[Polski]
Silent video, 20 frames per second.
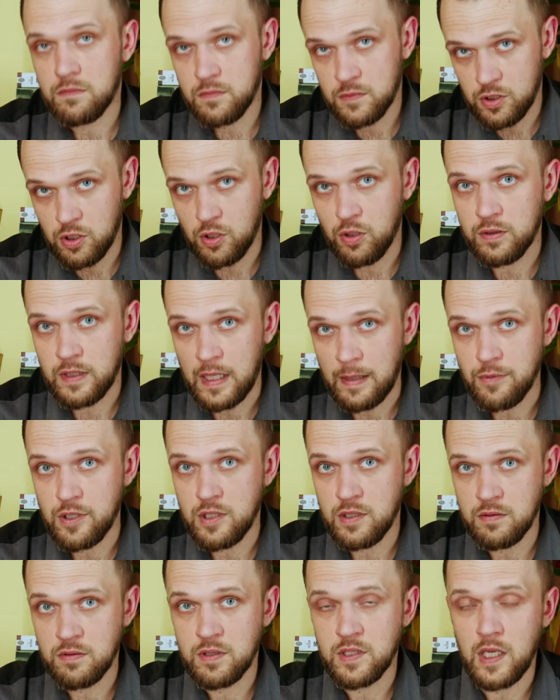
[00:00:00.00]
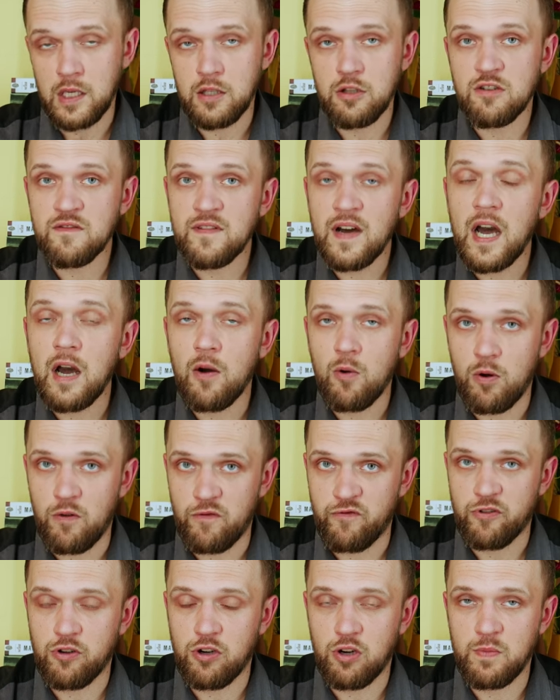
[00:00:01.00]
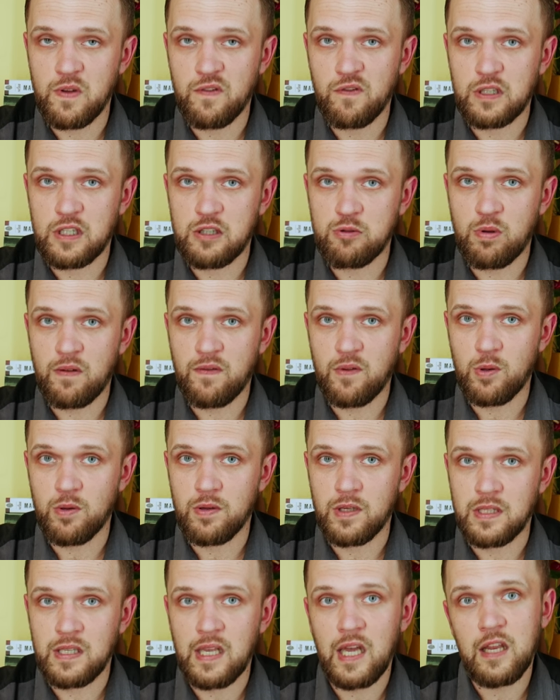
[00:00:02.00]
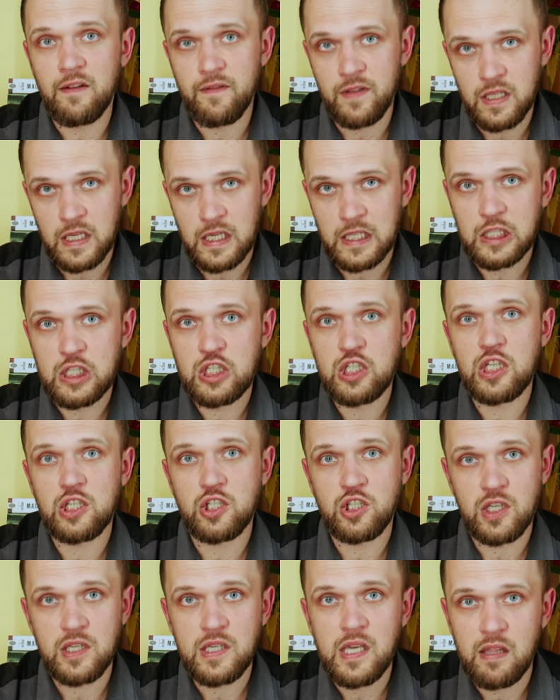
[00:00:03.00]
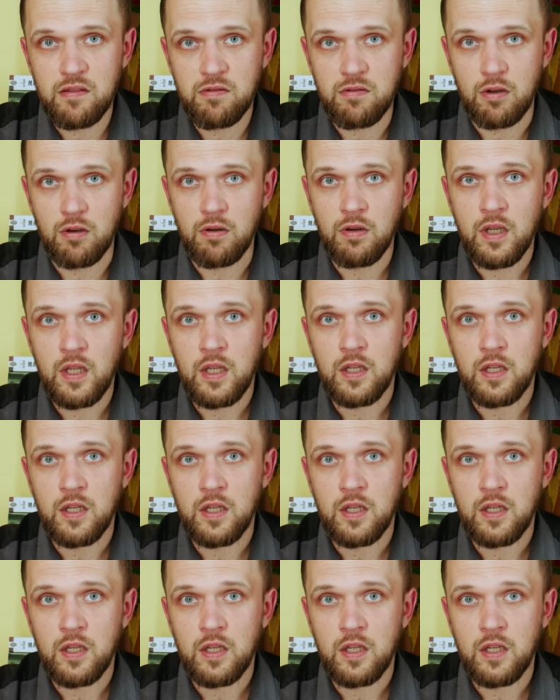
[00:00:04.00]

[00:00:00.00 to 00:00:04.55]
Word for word: co tam się znajdowało w grobie Władysława Łokietka, ale wynika też jeszcze jedno,